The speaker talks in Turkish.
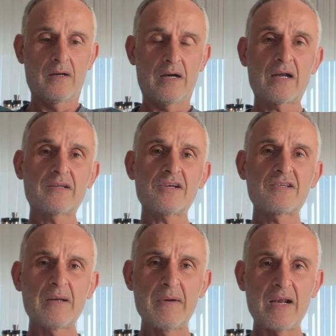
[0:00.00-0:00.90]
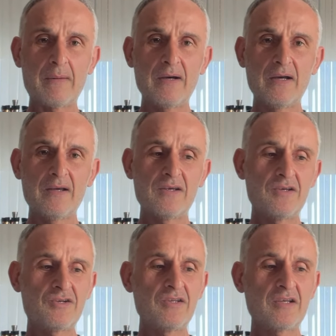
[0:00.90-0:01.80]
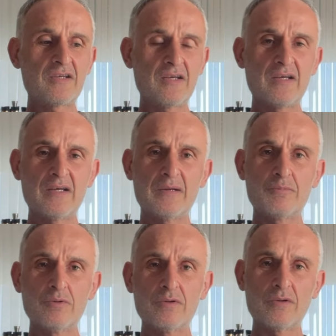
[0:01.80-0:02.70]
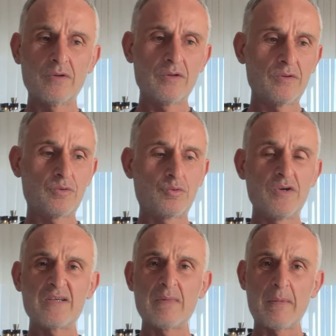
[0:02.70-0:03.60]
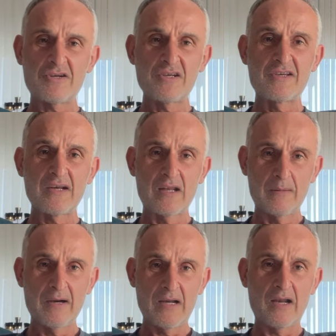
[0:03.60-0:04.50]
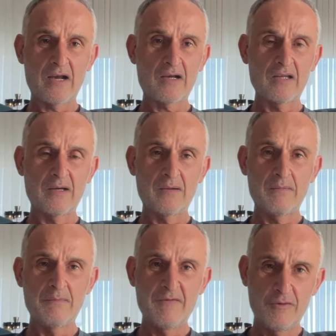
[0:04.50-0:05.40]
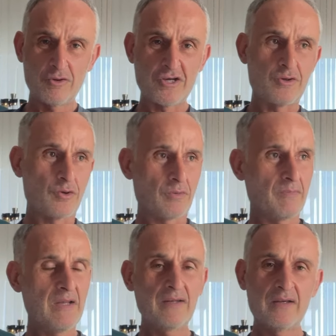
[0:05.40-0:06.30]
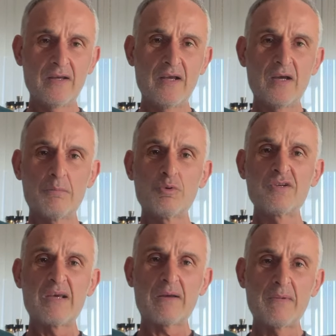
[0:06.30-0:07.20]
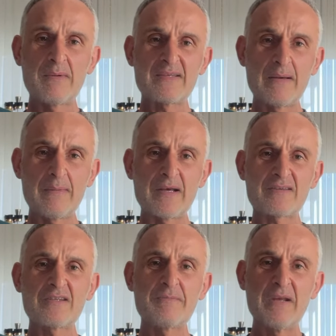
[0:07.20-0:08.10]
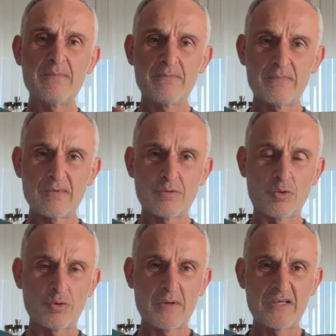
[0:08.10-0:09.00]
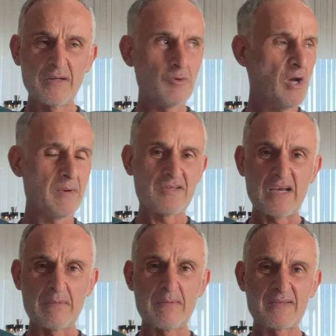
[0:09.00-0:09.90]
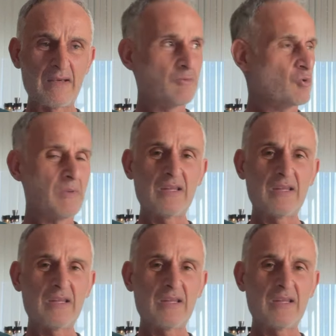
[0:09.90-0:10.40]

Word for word: Arkadaşlar merhaba. Şimdi e, bu turizm amaçlı kiralama ile alakalı bir video çekiyorum ben. Bunu çekmemin sebebi aslında şimdi benim konuma girmiyor ama çekmemin sebebi şu.